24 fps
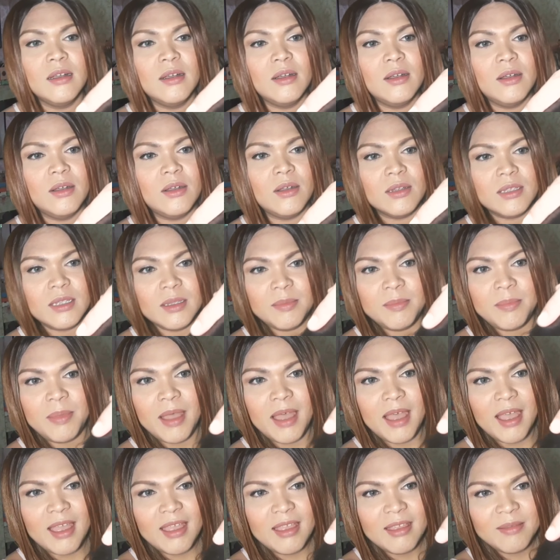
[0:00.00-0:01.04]
Oh, di
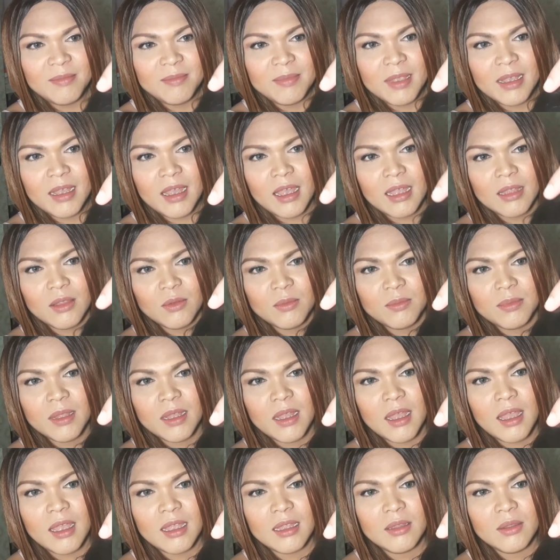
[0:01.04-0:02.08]
ba? Plakadong
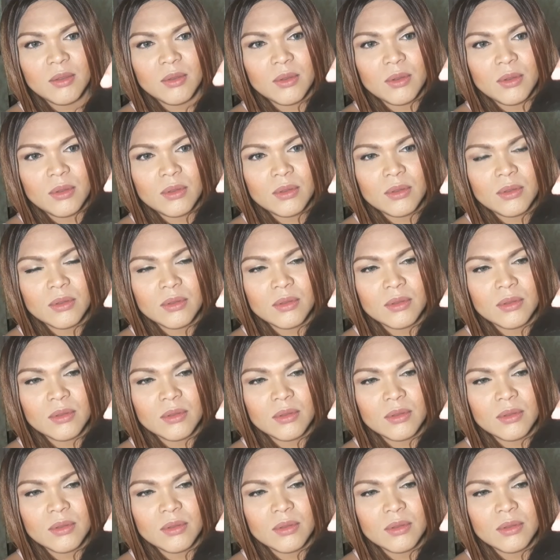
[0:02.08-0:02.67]
plakado.